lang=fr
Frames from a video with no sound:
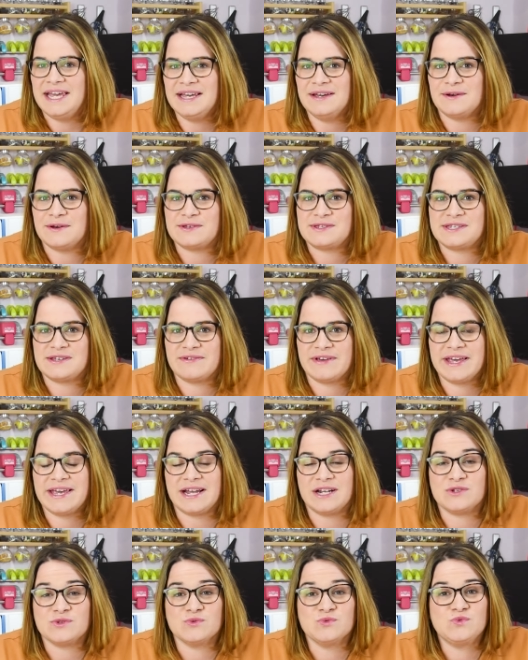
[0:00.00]
Et euh, c'est vrai
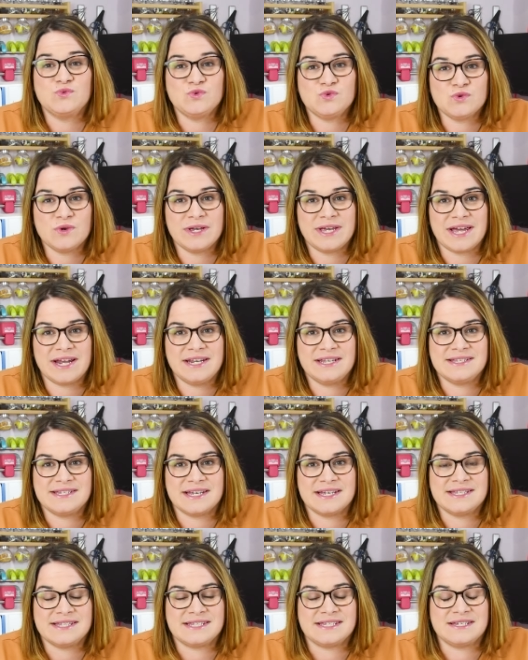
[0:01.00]
qu'elles sont toujours
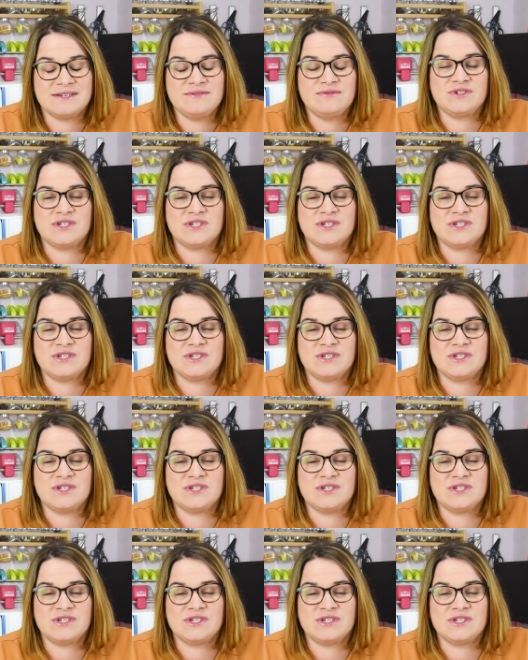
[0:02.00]
qualitatives.